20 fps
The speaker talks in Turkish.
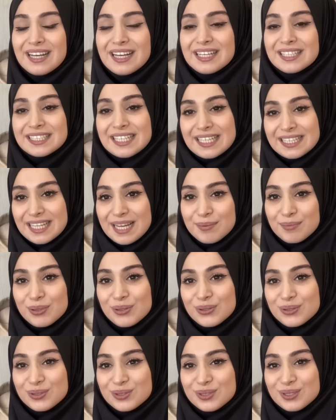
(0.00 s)
Zaten
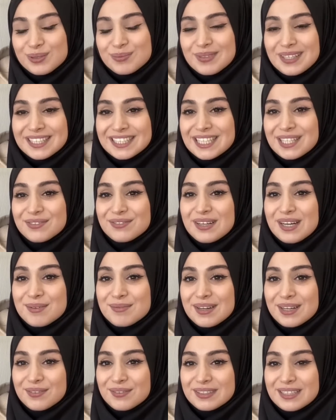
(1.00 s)
biliyorsunuz ben Sefa
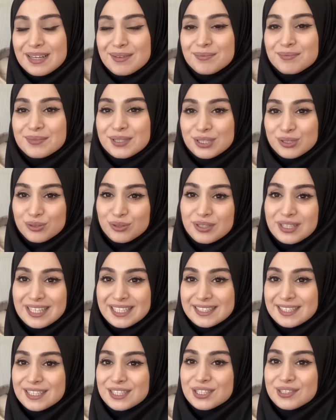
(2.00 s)
Merve'den birçok
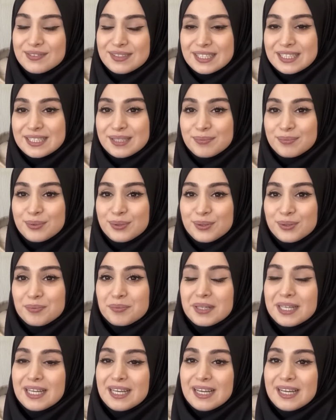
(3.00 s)
kez alışveriş yapıyorum.